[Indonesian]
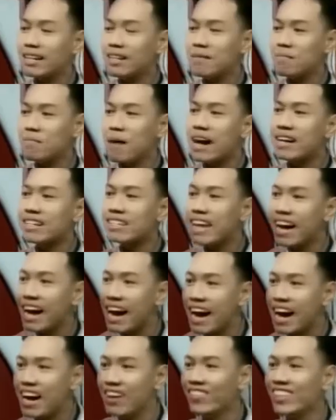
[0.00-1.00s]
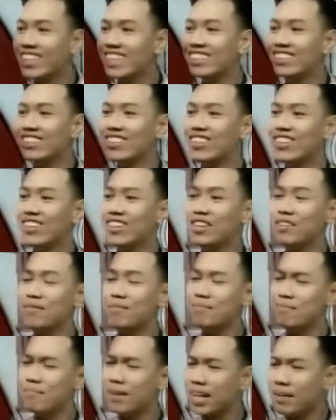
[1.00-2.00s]
mahnya begitu.
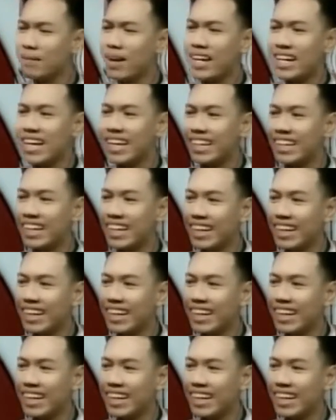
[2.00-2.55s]
Bagaimana ini?